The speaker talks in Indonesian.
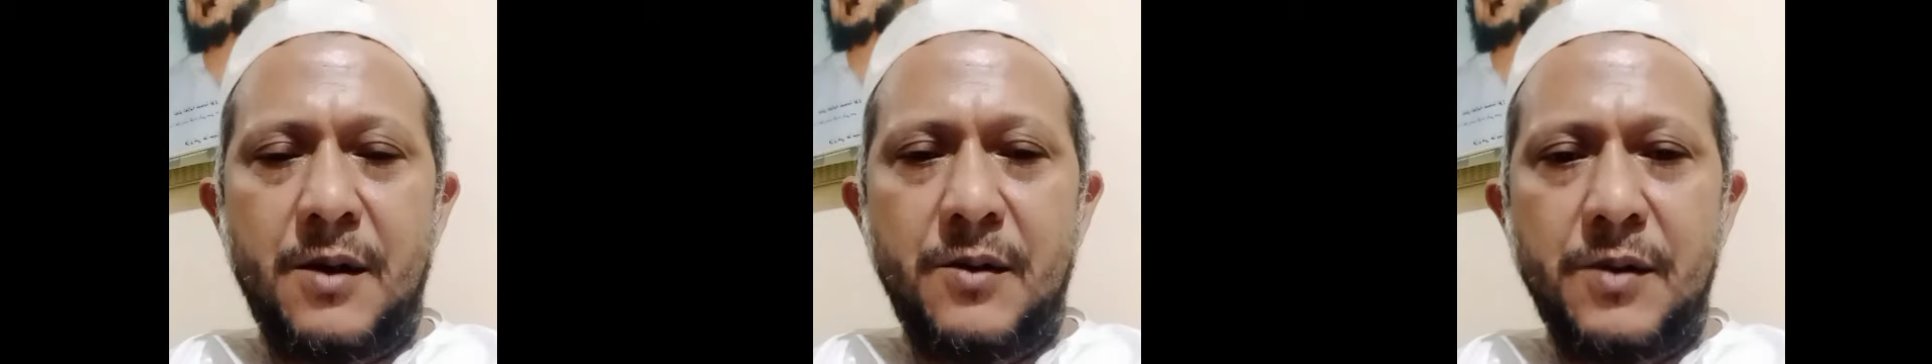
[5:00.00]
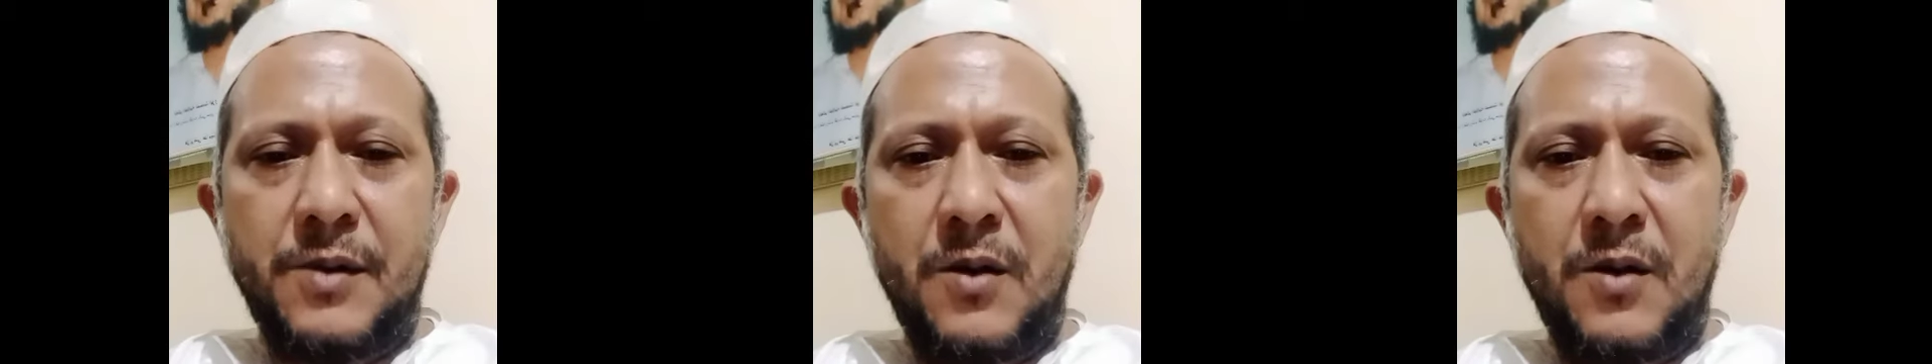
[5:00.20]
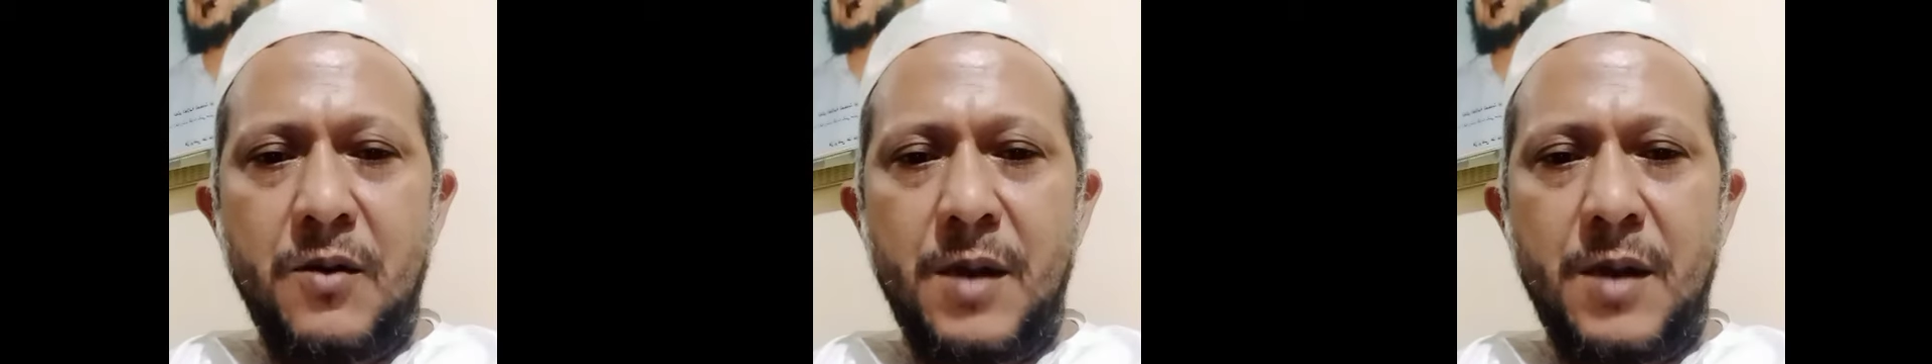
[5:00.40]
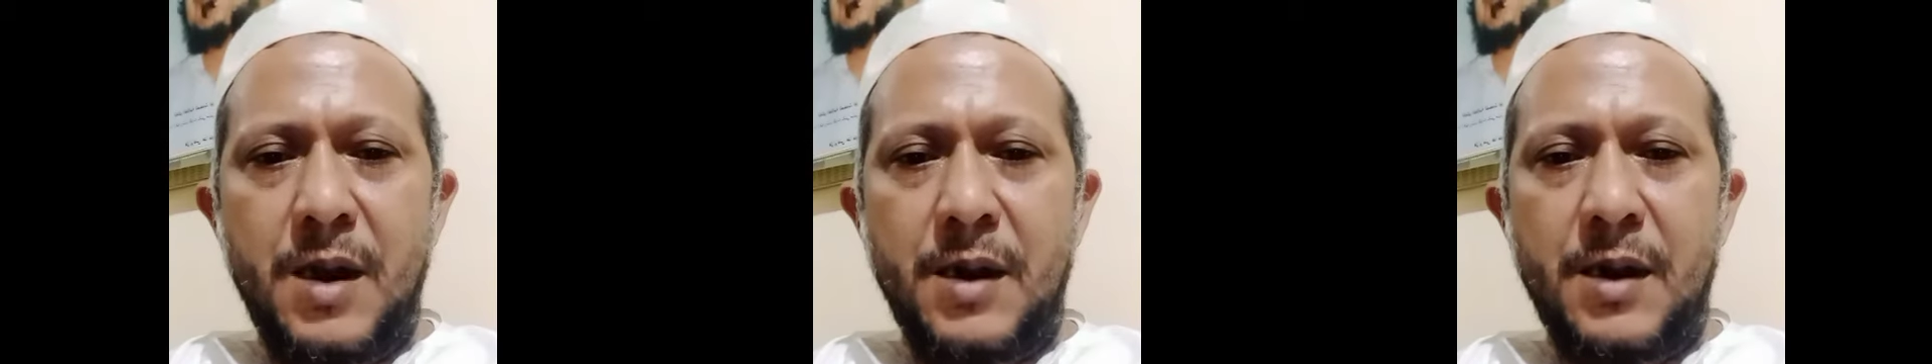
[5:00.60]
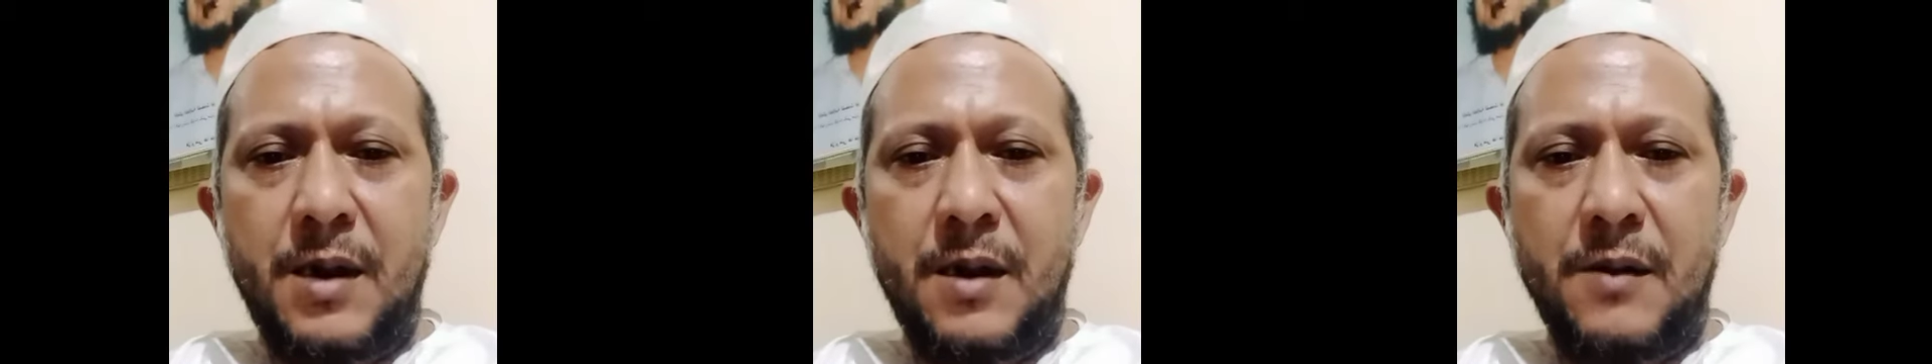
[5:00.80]
kaya,
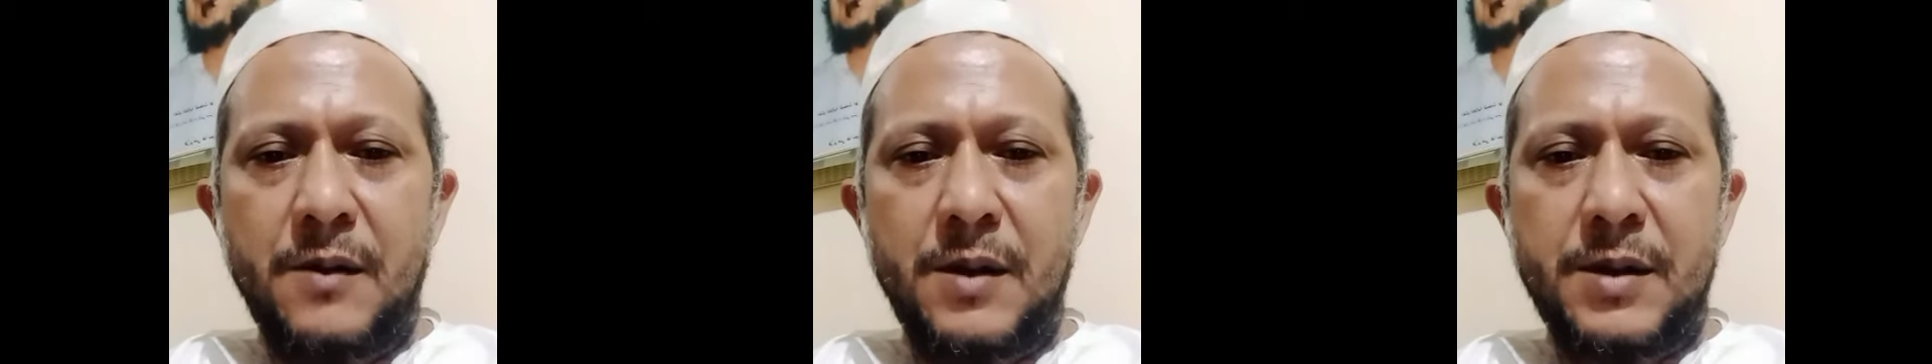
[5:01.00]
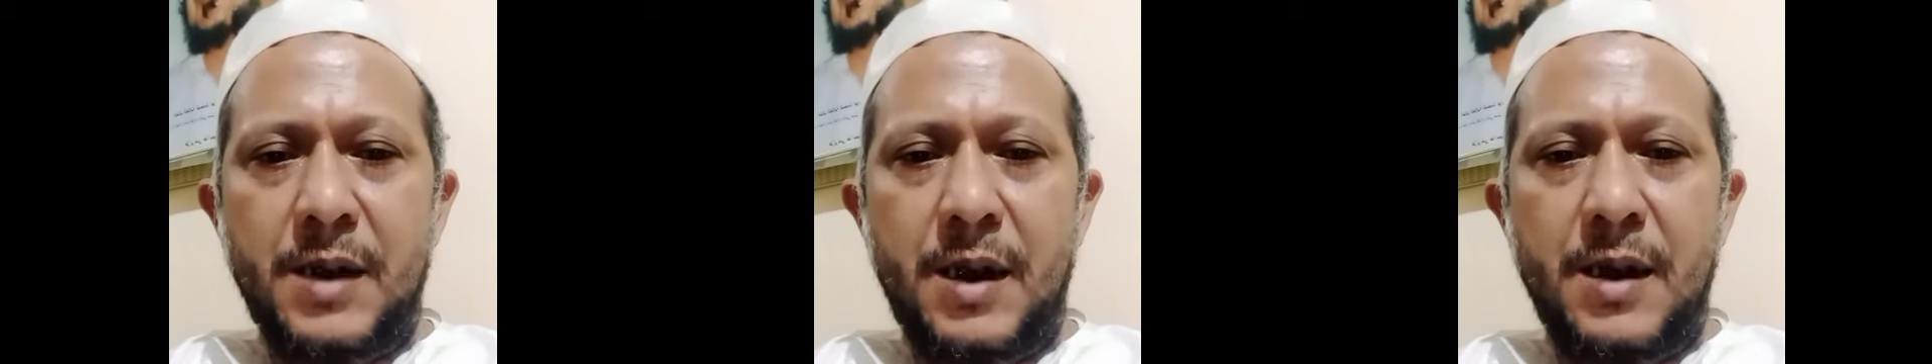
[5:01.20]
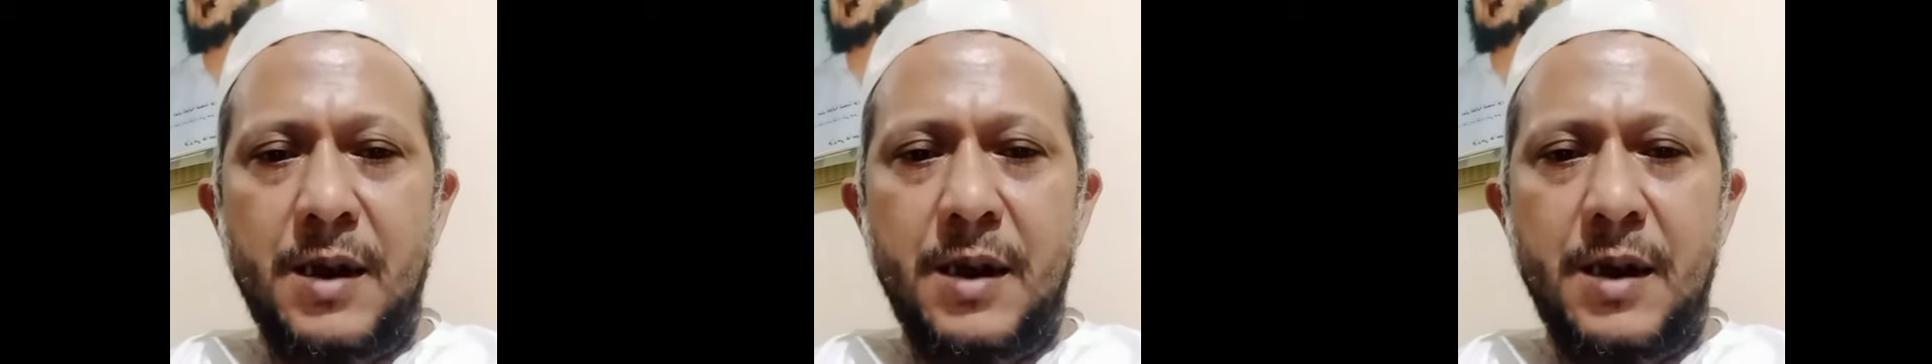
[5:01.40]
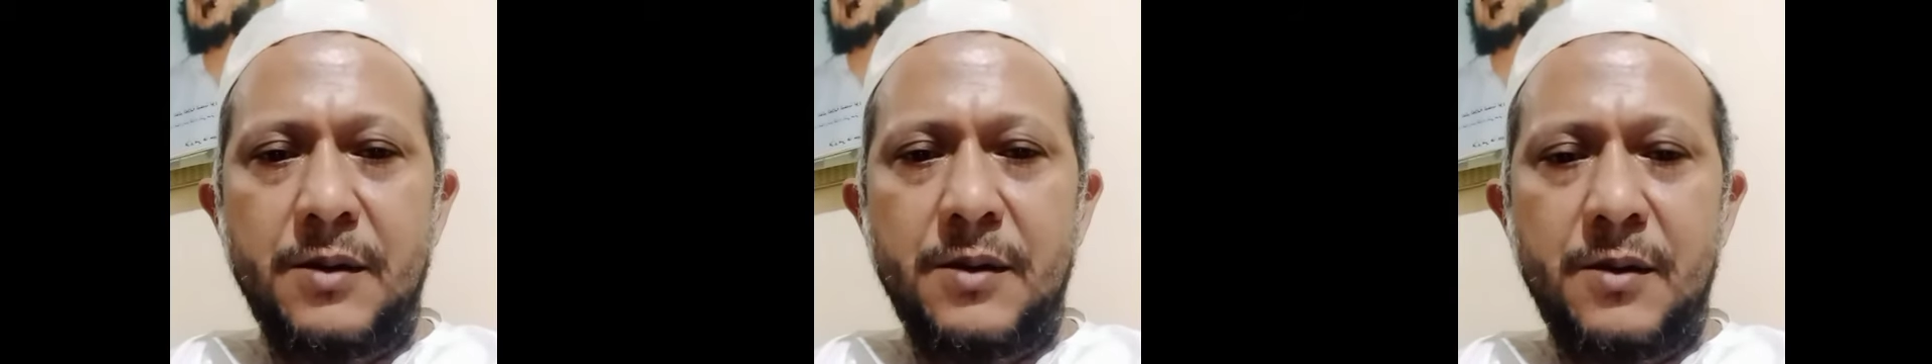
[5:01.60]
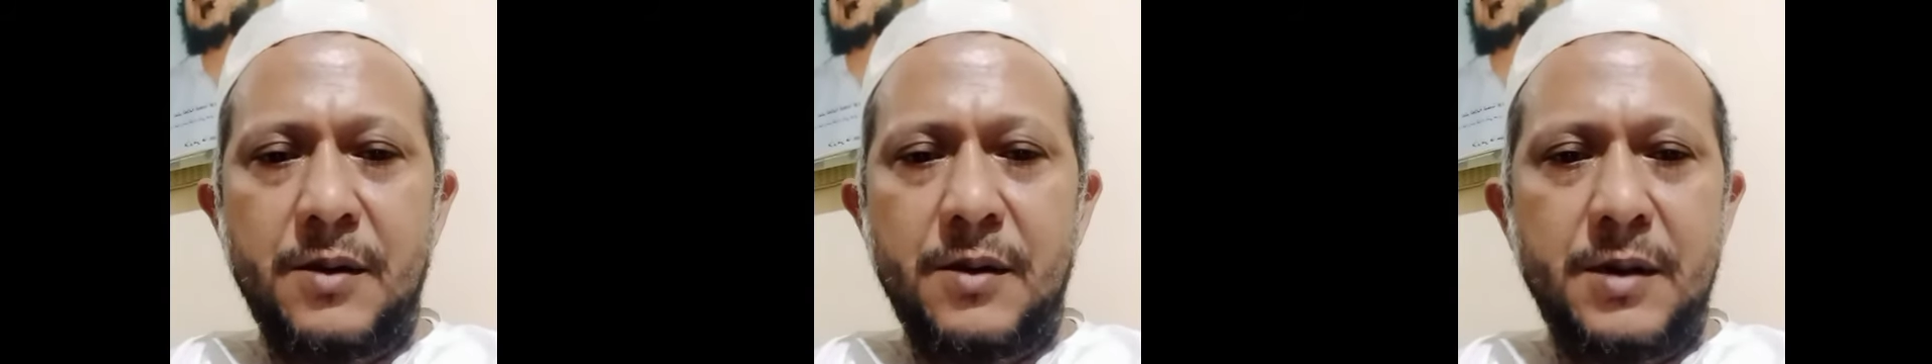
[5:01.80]
Allah
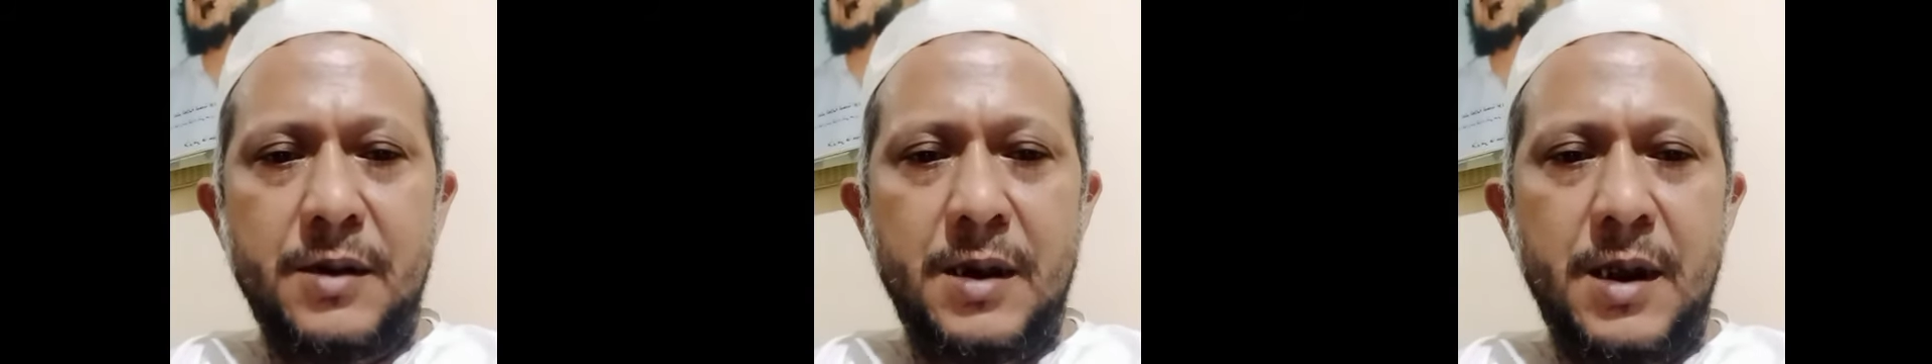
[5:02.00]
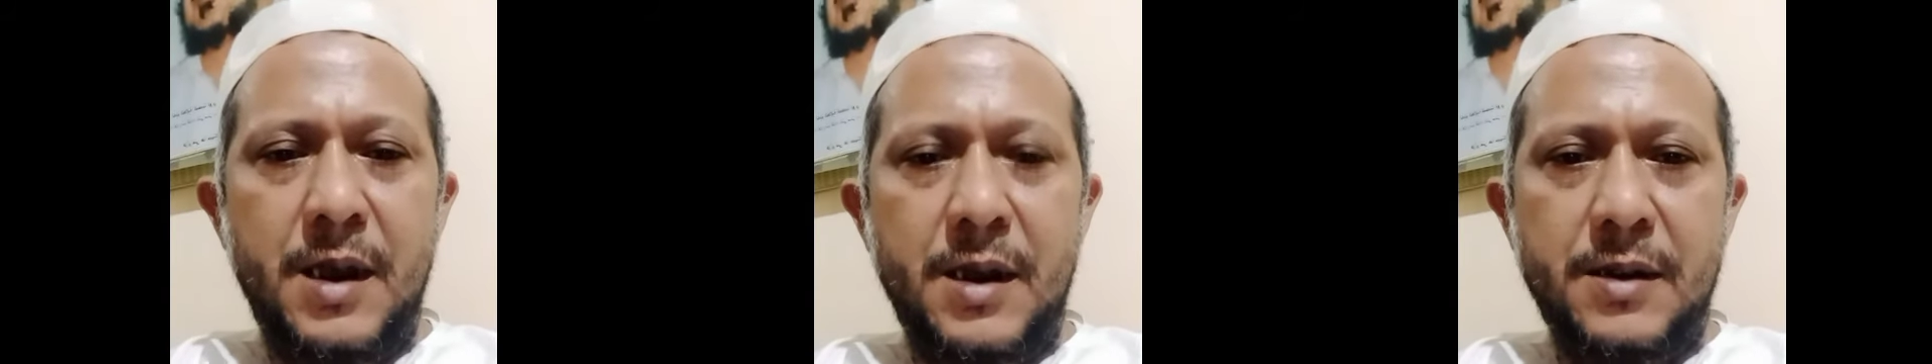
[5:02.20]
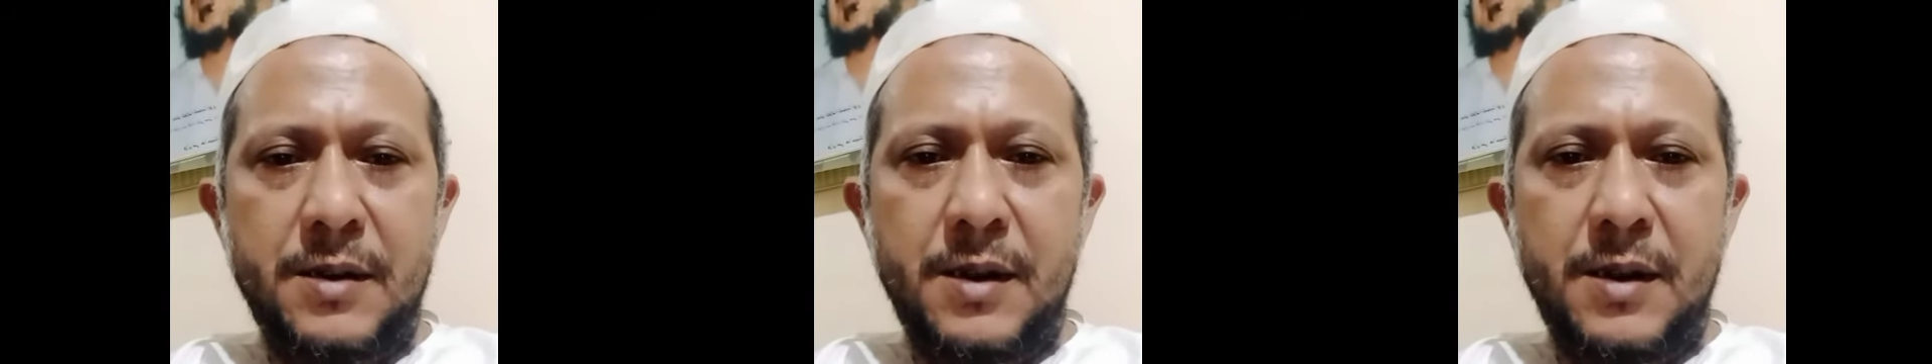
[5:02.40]
yang maha